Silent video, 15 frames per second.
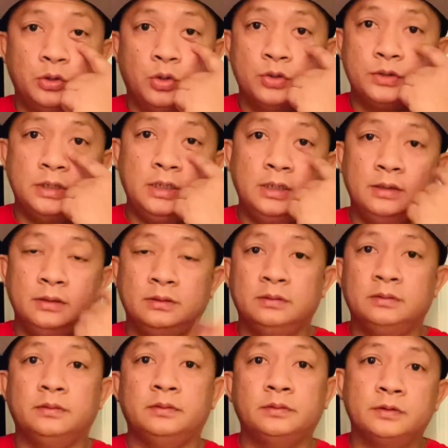12.
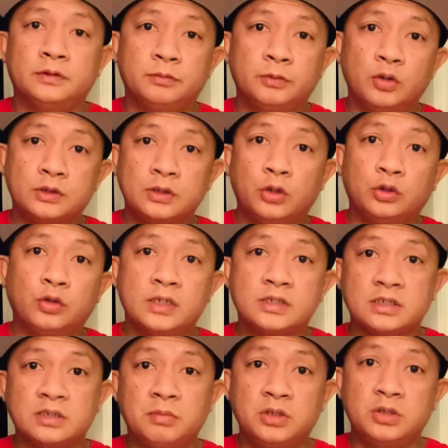Binuksan ko to guys
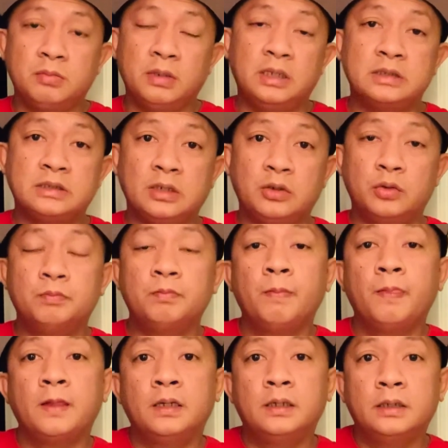kasi medyo mainit sa loob.
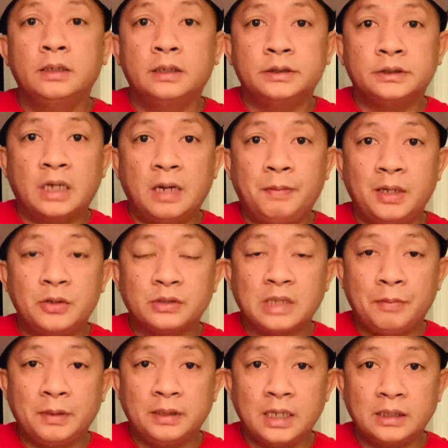Siya nga pala yung
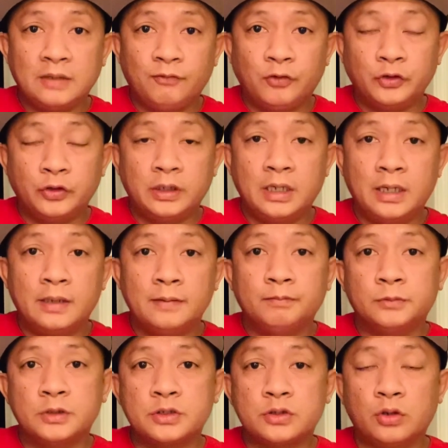topic natin for today ha, ah,
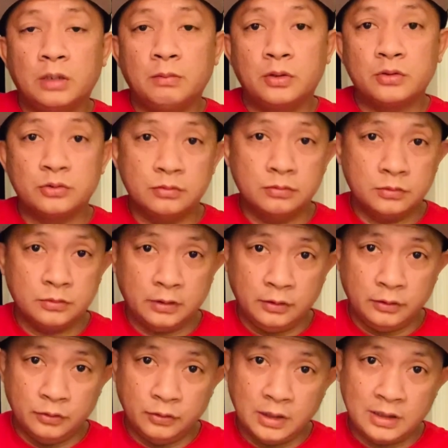is all about
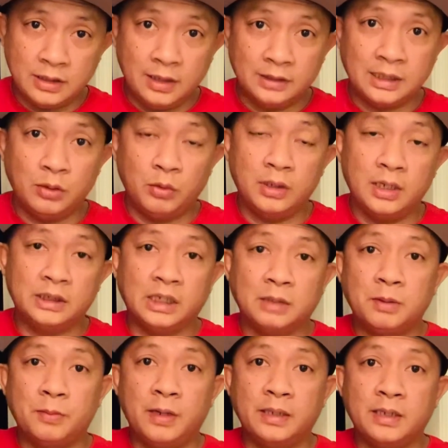yun nga, katanungan natin
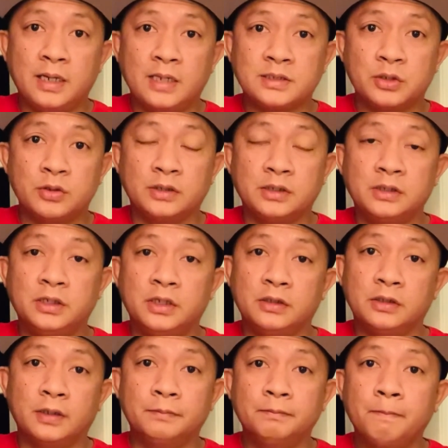kababayan na nasa United
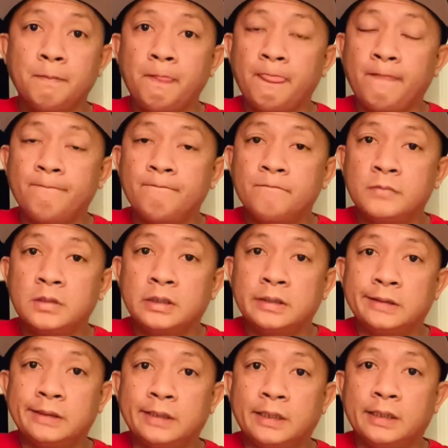Kingdom
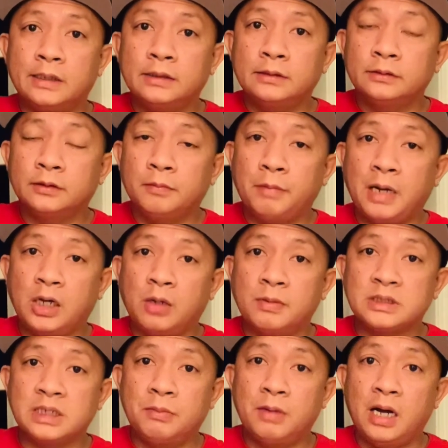na paano ba
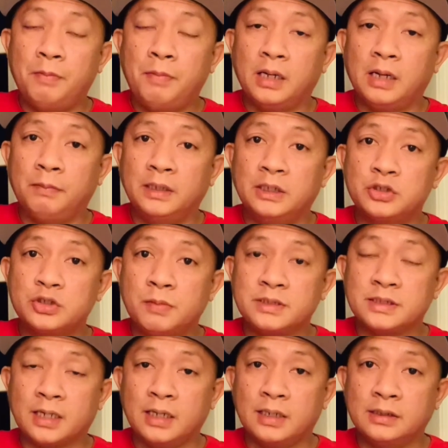sila makakapag apply dito sa
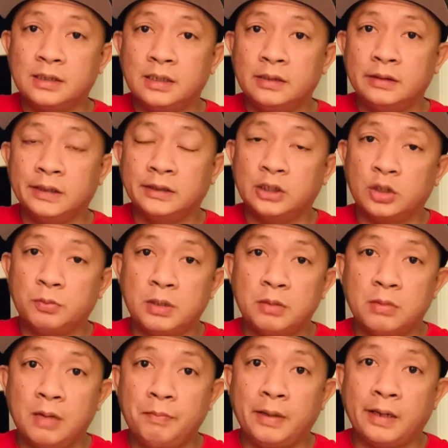bansang Canada and ano ba
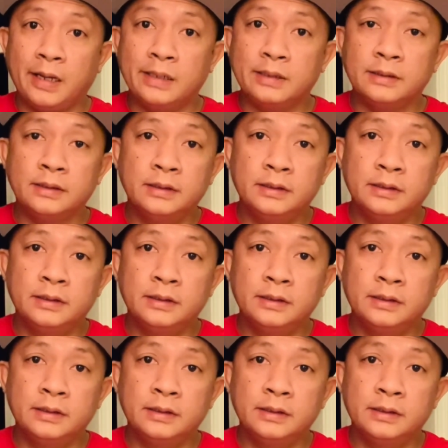yung mga paraan